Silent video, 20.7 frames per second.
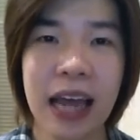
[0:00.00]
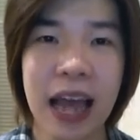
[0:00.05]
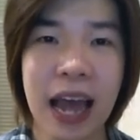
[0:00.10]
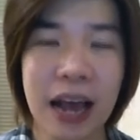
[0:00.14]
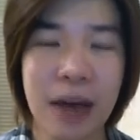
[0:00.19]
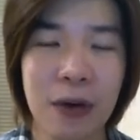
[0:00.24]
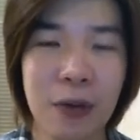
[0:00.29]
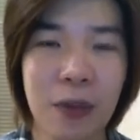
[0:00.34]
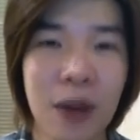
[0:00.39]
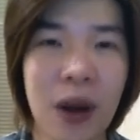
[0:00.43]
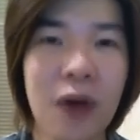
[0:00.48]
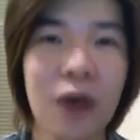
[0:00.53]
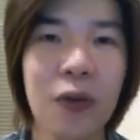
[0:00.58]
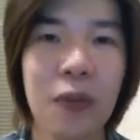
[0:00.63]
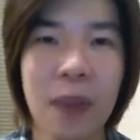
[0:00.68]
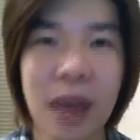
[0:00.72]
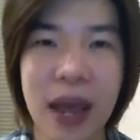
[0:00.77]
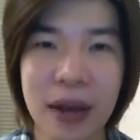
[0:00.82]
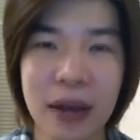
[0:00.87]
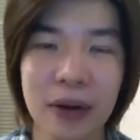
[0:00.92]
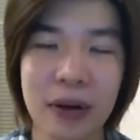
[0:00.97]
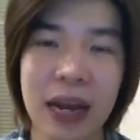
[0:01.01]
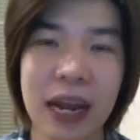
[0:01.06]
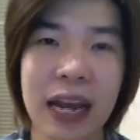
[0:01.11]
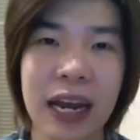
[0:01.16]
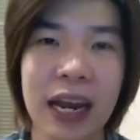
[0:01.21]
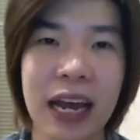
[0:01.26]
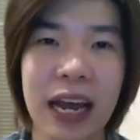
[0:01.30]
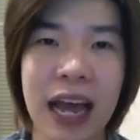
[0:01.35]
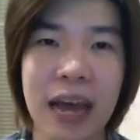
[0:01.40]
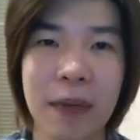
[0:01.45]
หากคุณพ่อคุณแม่คุณไหน
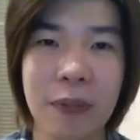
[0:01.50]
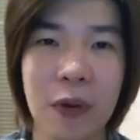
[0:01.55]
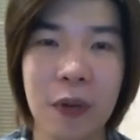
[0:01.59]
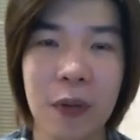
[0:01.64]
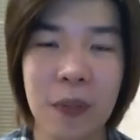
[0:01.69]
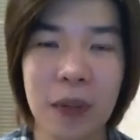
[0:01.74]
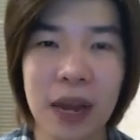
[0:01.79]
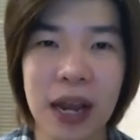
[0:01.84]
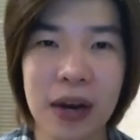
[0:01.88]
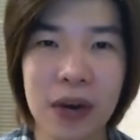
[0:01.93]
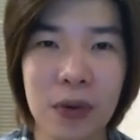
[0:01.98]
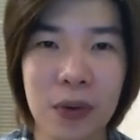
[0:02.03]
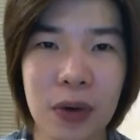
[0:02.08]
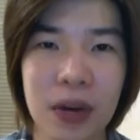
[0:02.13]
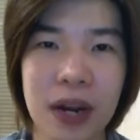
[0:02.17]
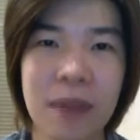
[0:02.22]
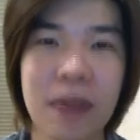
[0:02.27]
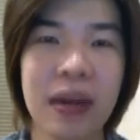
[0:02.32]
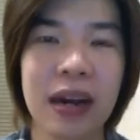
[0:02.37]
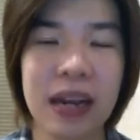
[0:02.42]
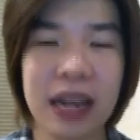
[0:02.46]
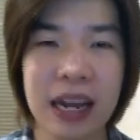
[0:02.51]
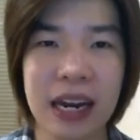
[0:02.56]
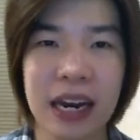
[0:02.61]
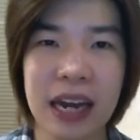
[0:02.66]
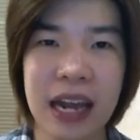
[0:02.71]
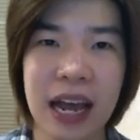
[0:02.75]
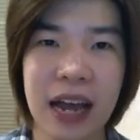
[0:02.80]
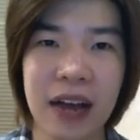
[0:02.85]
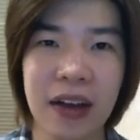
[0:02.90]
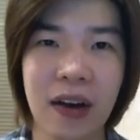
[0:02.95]
นะคะผมได้ดูคลิปอันนี้
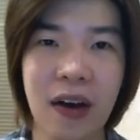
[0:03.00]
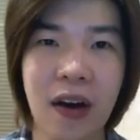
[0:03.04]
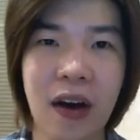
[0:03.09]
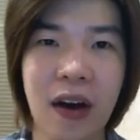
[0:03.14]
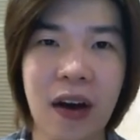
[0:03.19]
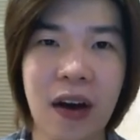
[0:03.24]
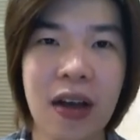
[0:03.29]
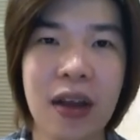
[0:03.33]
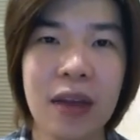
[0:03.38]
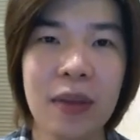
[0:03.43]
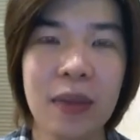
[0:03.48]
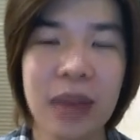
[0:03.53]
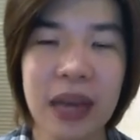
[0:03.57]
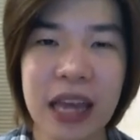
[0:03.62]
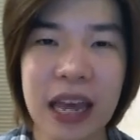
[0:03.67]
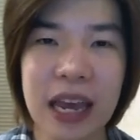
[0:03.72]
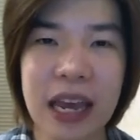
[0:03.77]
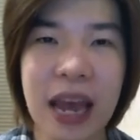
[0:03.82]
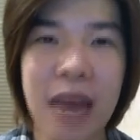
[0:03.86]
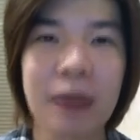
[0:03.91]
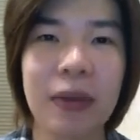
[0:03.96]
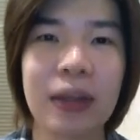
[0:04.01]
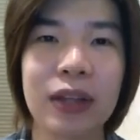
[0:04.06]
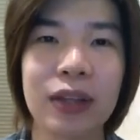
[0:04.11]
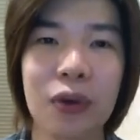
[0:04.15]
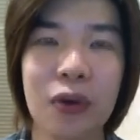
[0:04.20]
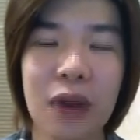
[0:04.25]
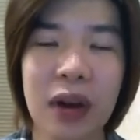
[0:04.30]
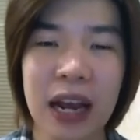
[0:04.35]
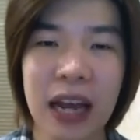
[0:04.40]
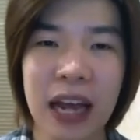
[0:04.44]
เนี่ยก็พยายามกระ
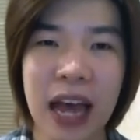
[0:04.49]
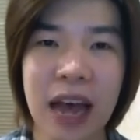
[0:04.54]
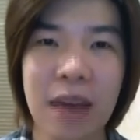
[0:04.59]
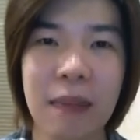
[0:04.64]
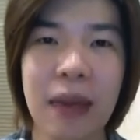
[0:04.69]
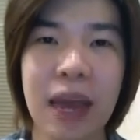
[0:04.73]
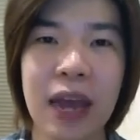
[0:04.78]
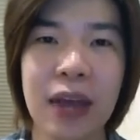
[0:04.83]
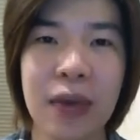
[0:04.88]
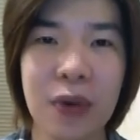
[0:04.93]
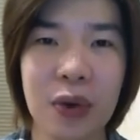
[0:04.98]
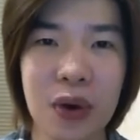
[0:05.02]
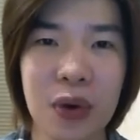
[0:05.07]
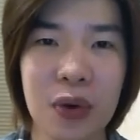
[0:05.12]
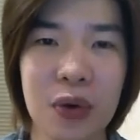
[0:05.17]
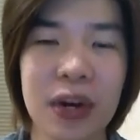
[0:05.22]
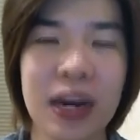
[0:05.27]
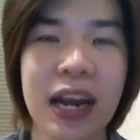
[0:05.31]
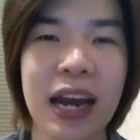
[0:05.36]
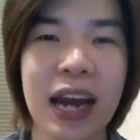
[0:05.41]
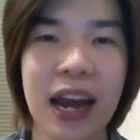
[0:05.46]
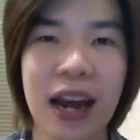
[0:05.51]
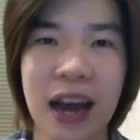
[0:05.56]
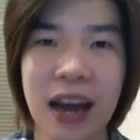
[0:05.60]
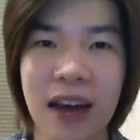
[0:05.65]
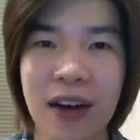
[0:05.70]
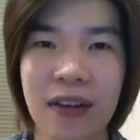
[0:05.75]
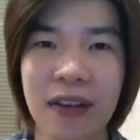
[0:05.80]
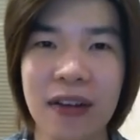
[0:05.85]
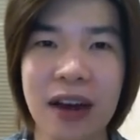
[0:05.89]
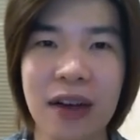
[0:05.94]
ตุ้นนะครับให้คุณลูกที่น่ารั
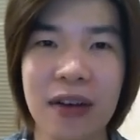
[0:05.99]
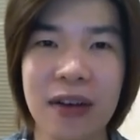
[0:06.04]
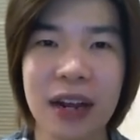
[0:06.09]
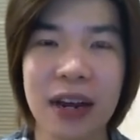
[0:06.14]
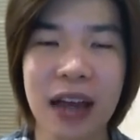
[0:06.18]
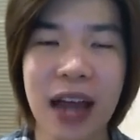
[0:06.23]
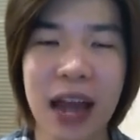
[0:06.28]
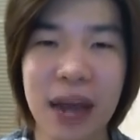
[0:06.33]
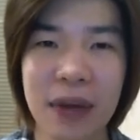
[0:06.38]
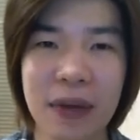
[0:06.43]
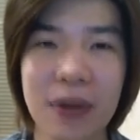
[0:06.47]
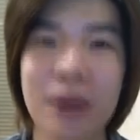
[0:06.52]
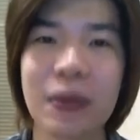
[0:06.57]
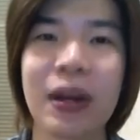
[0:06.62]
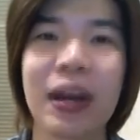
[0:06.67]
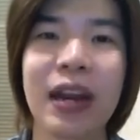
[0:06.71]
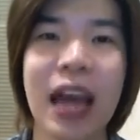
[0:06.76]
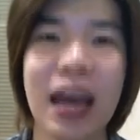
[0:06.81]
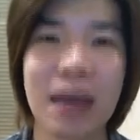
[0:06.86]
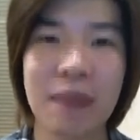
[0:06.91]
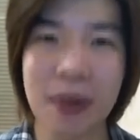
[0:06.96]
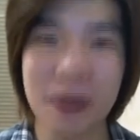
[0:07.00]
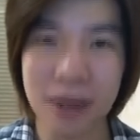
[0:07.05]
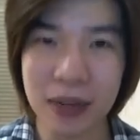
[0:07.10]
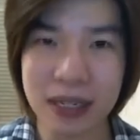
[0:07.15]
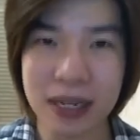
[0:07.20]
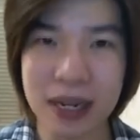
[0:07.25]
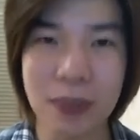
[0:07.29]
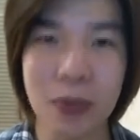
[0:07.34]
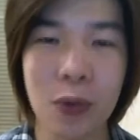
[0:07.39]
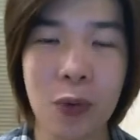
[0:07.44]
กของเราเนี่ยทาครีมกันแดดเป็นป
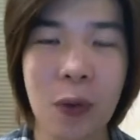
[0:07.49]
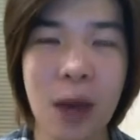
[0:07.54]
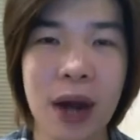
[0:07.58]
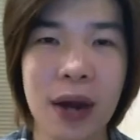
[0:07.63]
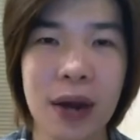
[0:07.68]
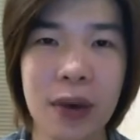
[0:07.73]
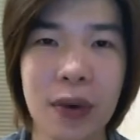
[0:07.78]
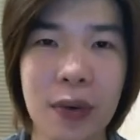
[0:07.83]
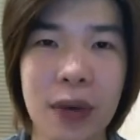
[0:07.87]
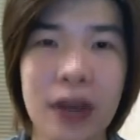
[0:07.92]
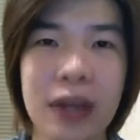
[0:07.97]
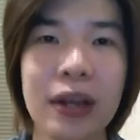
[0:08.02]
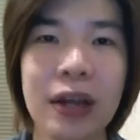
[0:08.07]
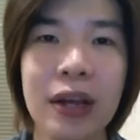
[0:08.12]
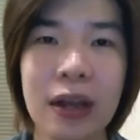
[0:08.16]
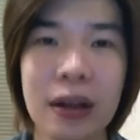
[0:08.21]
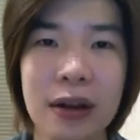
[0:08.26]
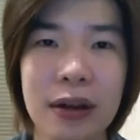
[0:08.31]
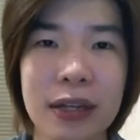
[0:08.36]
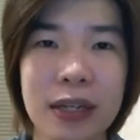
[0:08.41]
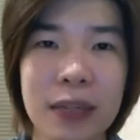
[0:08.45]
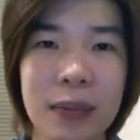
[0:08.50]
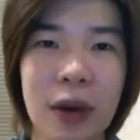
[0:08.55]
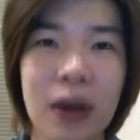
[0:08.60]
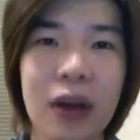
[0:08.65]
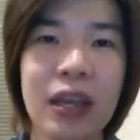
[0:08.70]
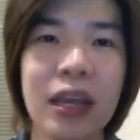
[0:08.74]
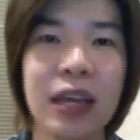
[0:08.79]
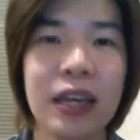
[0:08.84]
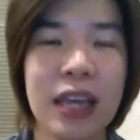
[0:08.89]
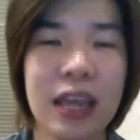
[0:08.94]
ระจำทุกวันด้วย โดยเฉ
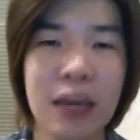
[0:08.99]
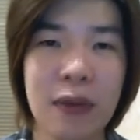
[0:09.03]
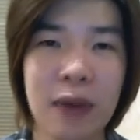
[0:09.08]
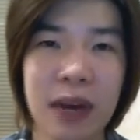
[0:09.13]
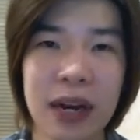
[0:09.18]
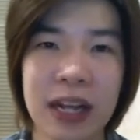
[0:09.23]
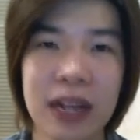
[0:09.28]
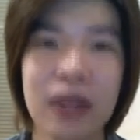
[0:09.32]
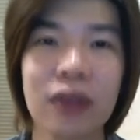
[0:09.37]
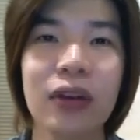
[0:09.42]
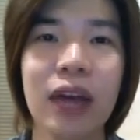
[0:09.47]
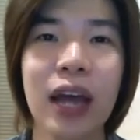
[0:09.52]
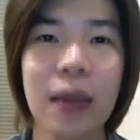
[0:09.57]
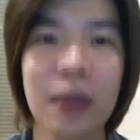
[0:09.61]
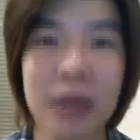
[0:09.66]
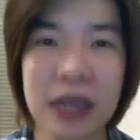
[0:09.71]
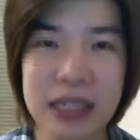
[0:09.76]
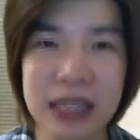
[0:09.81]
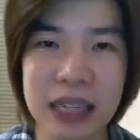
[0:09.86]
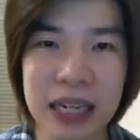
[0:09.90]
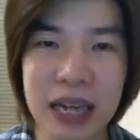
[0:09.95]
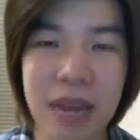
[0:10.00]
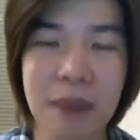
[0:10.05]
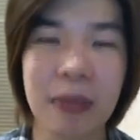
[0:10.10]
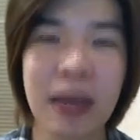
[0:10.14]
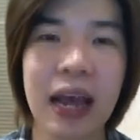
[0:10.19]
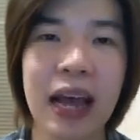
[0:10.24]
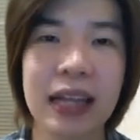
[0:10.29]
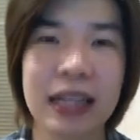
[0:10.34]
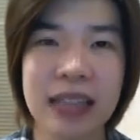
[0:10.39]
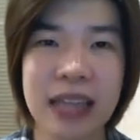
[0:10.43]
พาะอย่างยิ่งวันที่ต้องทำกิจกรรม
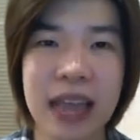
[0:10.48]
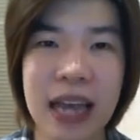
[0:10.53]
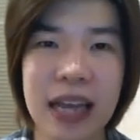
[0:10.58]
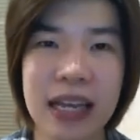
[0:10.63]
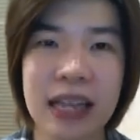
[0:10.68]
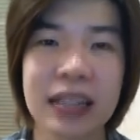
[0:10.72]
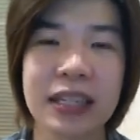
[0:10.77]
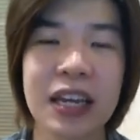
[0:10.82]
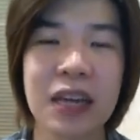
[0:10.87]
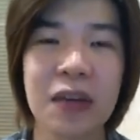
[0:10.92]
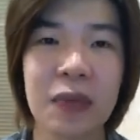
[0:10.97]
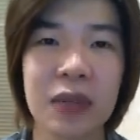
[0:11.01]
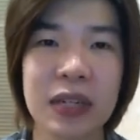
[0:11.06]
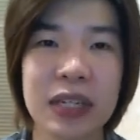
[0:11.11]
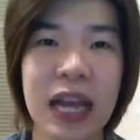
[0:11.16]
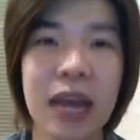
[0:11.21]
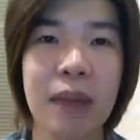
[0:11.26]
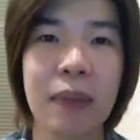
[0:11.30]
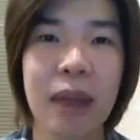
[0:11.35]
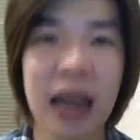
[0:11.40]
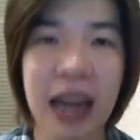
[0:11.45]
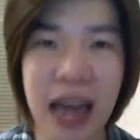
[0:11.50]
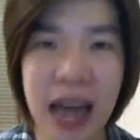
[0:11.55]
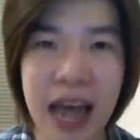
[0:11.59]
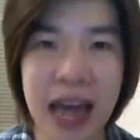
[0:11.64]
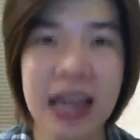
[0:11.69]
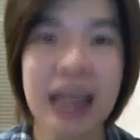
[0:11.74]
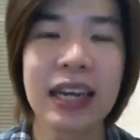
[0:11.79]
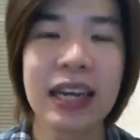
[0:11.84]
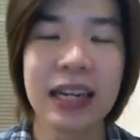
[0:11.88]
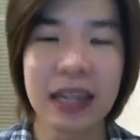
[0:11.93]
กลางแจ้งอย่างเช่นวิชาพละ
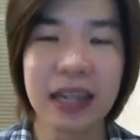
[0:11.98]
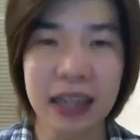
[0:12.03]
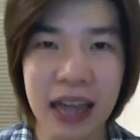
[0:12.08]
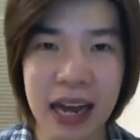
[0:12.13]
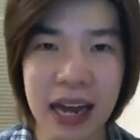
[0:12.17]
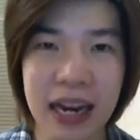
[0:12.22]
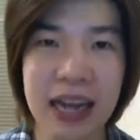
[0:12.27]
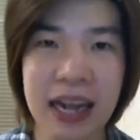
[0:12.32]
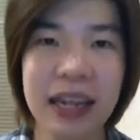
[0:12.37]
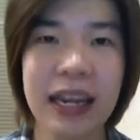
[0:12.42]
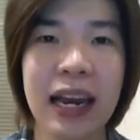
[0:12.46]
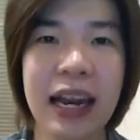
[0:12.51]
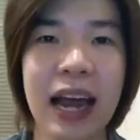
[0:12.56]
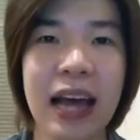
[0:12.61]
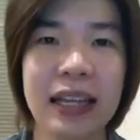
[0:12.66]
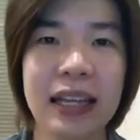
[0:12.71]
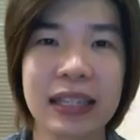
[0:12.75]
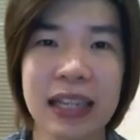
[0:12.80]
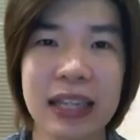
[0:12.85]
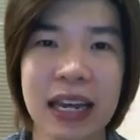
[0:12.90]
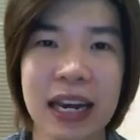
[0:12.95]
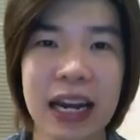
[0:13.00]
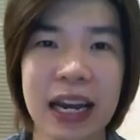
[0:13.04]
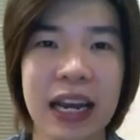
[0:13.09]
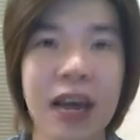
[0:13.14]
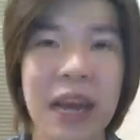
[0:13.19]
หรือการเล่นกีฬาสีนะครับ